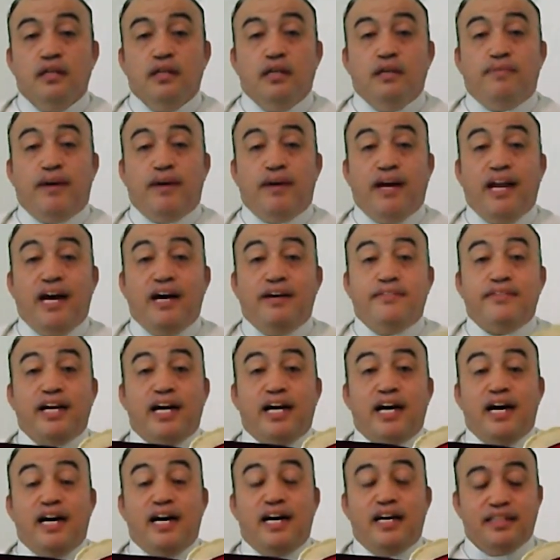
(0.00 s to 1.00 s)

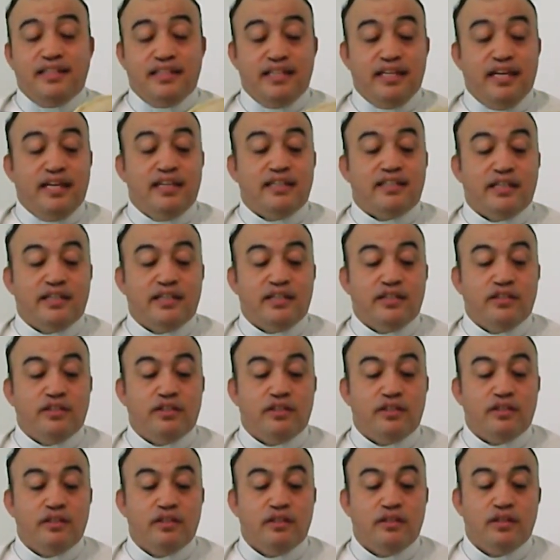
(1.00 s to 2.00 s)
Palabra del Señor.
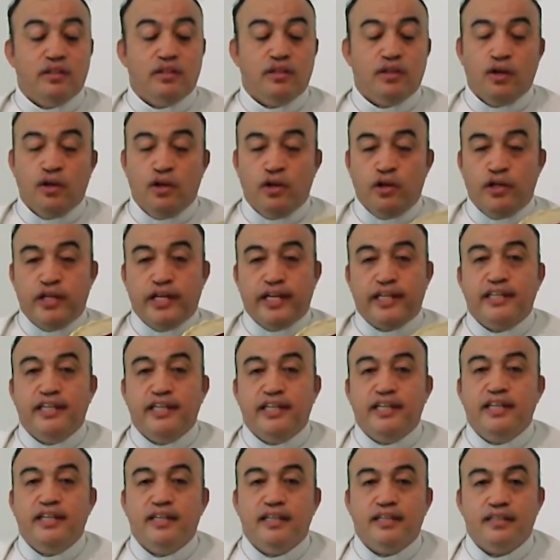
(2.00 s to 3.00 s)
Gloria a
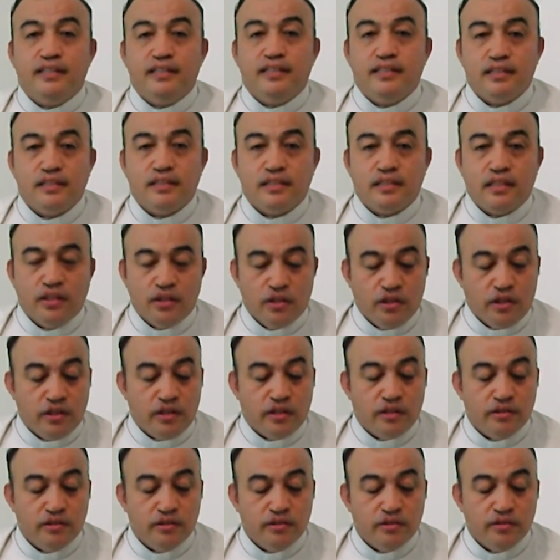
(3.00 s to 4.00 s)
ti, Señor
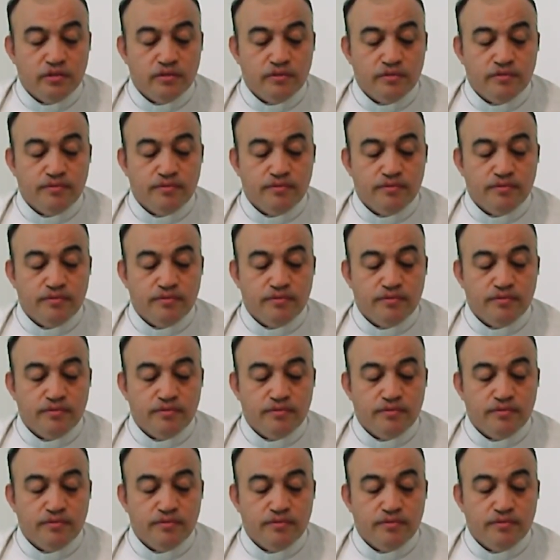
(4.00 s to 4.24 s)
Jesús.